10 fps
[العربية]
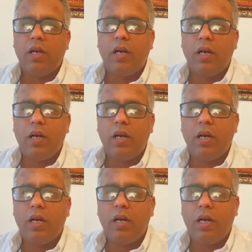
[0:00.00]

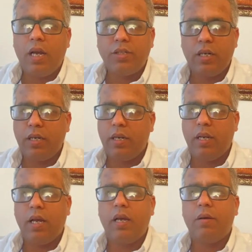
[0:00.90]
أه حاشا
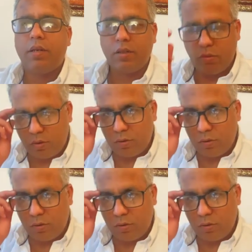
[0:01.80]
لله انا نقول